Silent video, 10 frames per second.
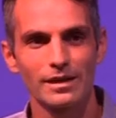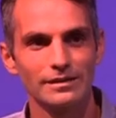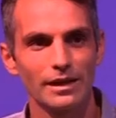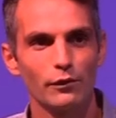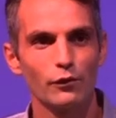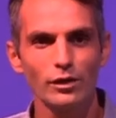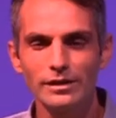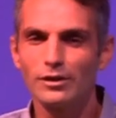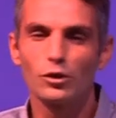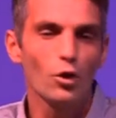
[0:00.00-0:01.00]
dann wird
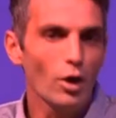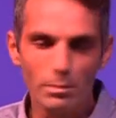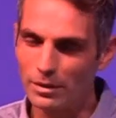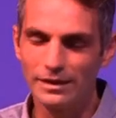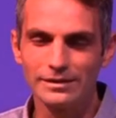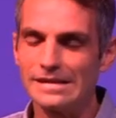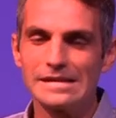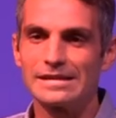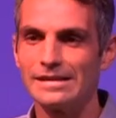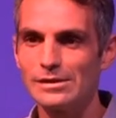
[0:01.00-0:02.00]
dein Körper, das
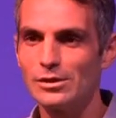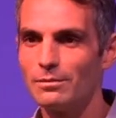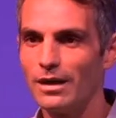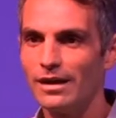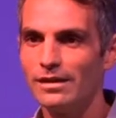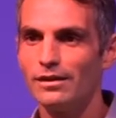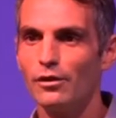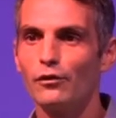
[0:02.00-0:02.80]
ist ganz normal,